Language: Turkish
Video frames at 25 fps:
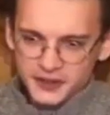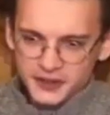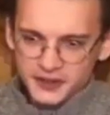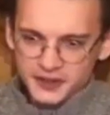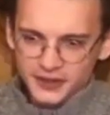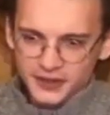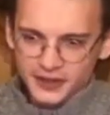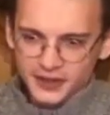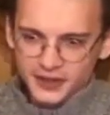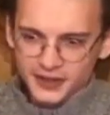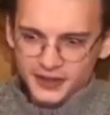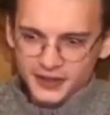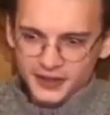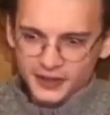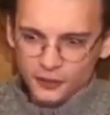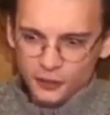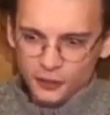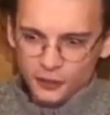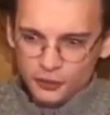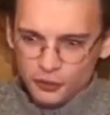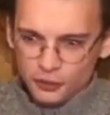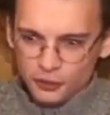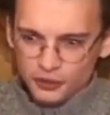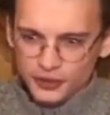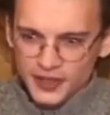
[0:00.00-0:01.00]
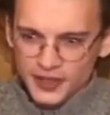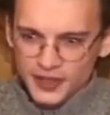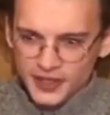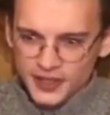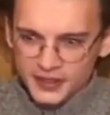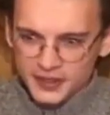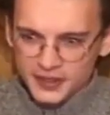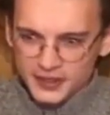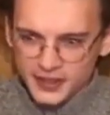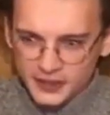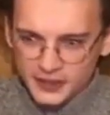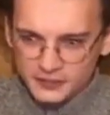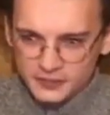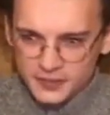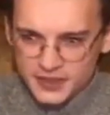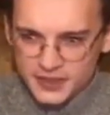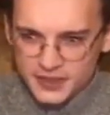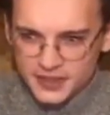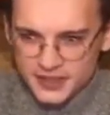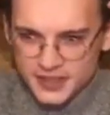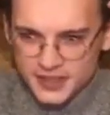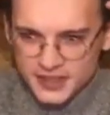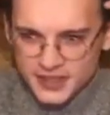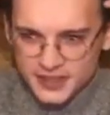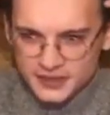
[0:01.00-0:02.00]
e, o noktaya getiren bir
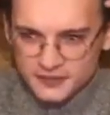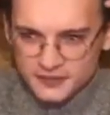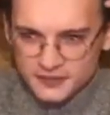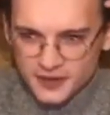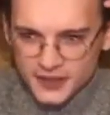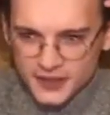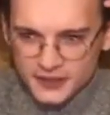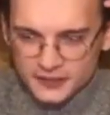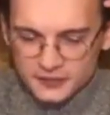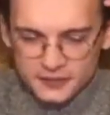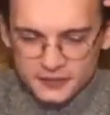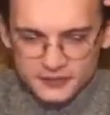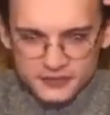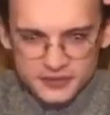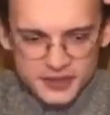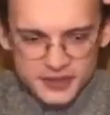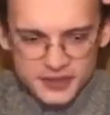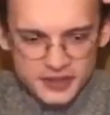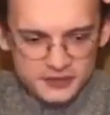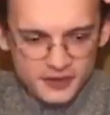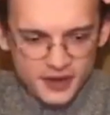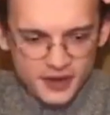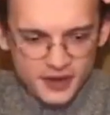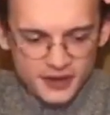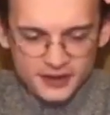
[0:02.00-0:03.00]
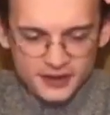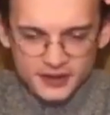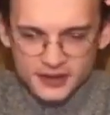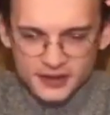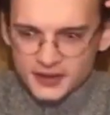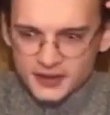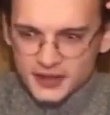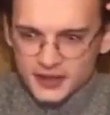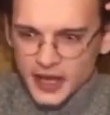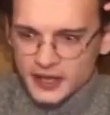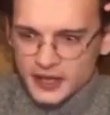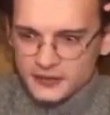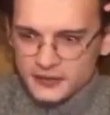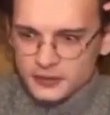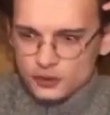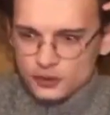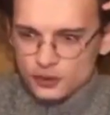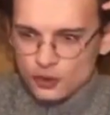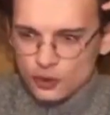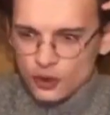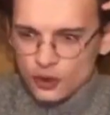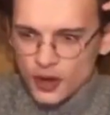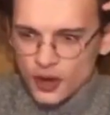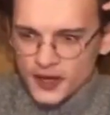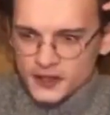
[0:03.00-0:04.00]
zihin vardı, bir fikir vardı. Yani biz
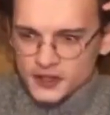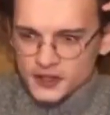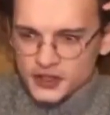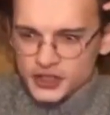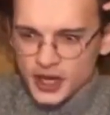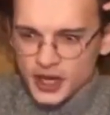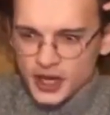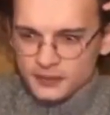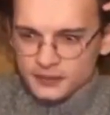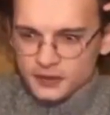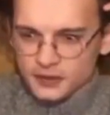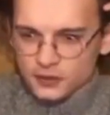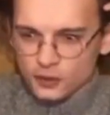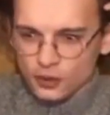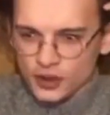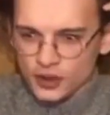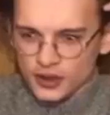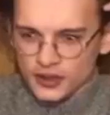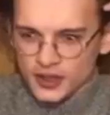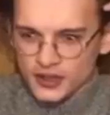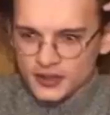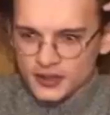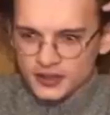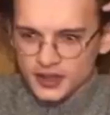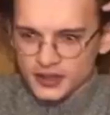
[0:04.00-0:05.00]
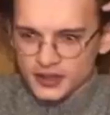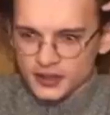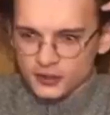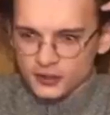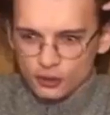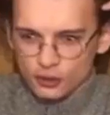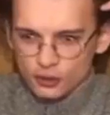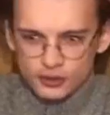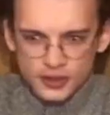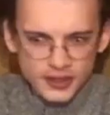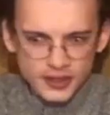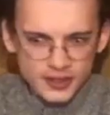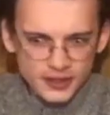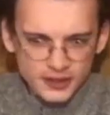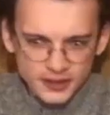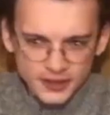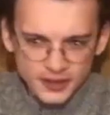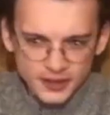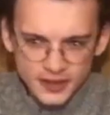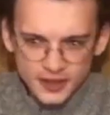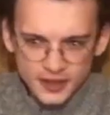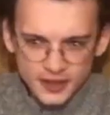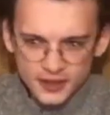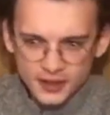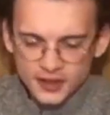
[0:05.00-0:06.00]
o aracı yaptık o kadar. Hani onları
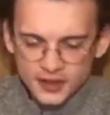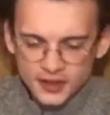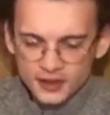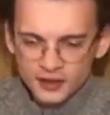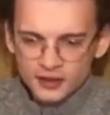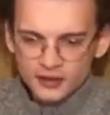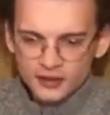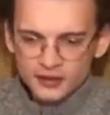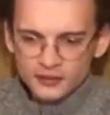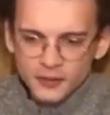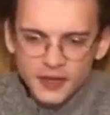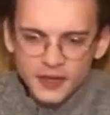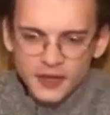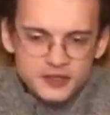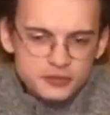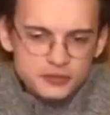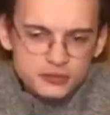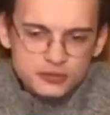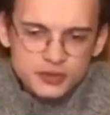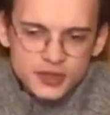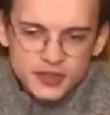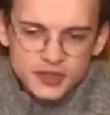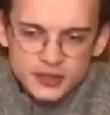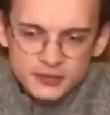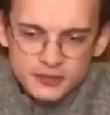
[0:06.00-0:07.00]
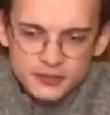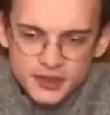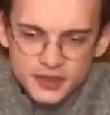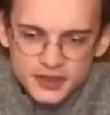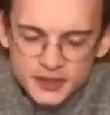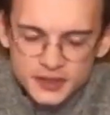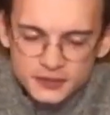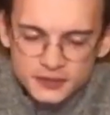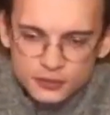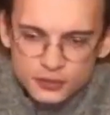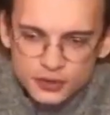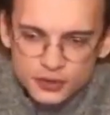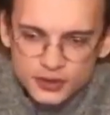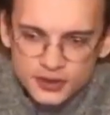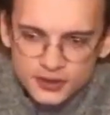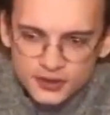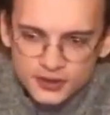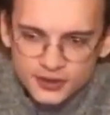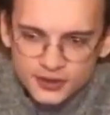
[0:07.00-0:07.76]
niye? Marx bunlardan bahsetmiyor ki.